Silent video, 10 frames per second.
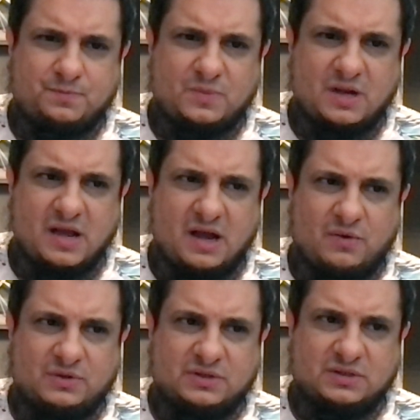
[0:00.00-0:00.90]
Ja,
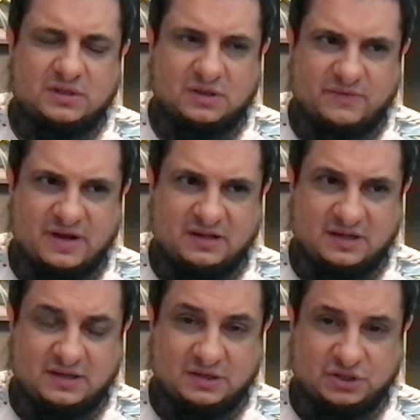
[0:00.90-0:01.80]
und äh, werden
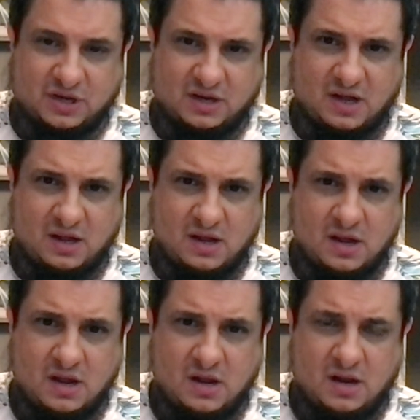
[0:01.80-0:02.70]
ihn inshallah
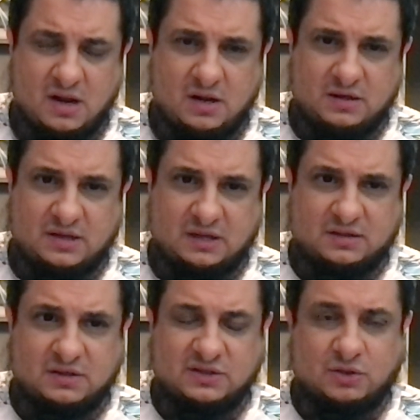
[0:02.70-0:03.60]

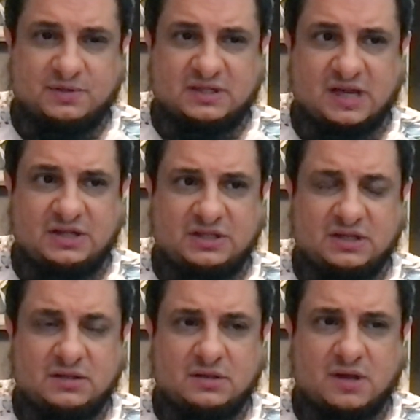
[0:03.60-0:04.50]
dann so
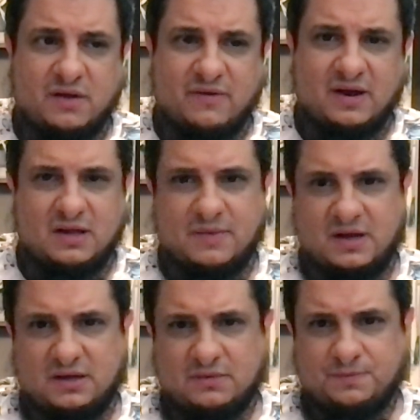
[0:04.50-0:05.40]
bezeichnen, weil er
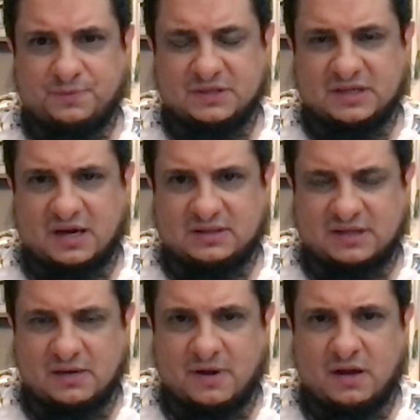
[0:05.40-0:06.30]
immerhin sagt
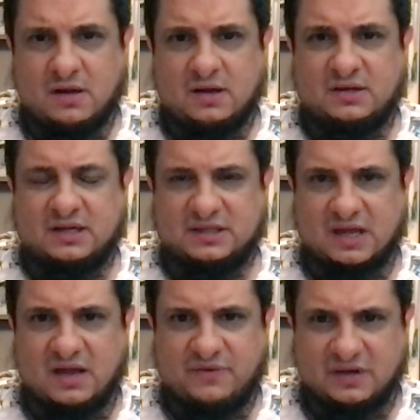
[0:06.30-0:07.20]
selber, dass
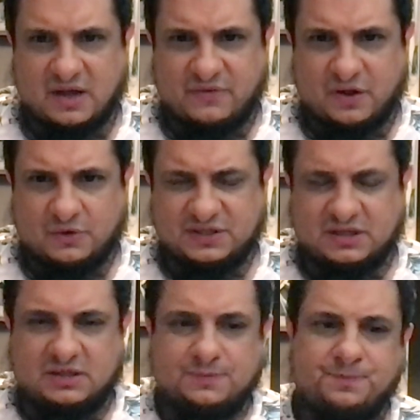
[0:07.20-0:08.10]
er wie ein Affe aussieht.